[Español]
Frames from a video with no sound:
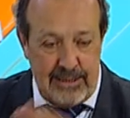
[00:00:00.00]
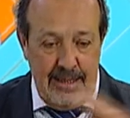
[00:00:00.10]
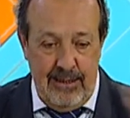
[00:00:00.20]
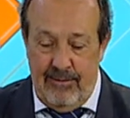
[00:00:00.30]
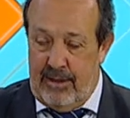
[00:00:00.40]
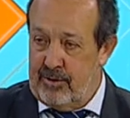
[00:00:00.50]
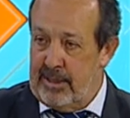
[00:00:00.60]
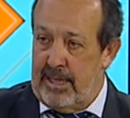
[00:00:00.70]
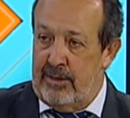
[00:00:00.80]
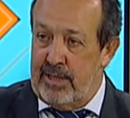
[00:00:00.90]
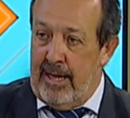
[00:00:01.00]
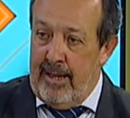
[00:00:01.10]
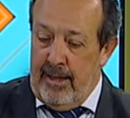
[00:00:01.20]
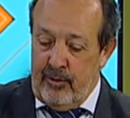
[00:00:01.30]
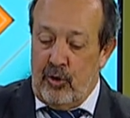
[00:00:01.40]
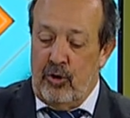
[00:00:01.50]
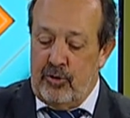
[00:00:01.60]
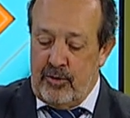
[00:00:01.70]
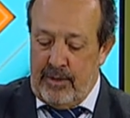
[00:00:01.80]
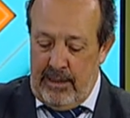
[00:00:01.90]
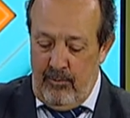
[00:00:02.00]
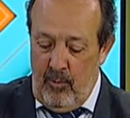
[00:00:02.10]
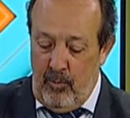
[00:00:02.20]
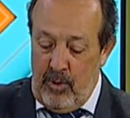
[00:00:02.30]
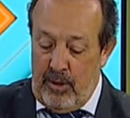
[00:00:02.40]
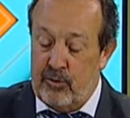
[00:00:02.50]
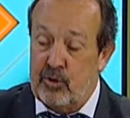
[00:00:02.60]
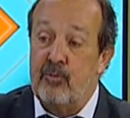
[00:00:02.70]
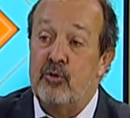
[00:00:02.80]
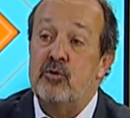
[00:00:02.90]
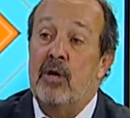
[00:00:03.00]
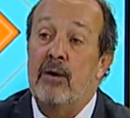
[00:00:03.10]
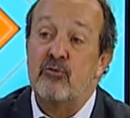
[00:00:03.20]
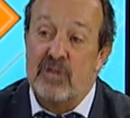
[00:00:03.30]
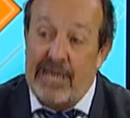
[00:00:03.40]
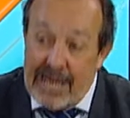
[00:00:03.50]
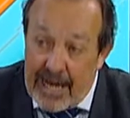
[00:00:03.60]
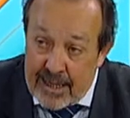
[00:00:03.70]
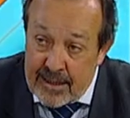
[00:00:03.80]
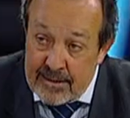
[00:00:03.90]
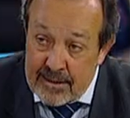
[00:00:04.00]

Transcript: ni del Banco Central, o sea, todos los organismos públicos somos auxiliares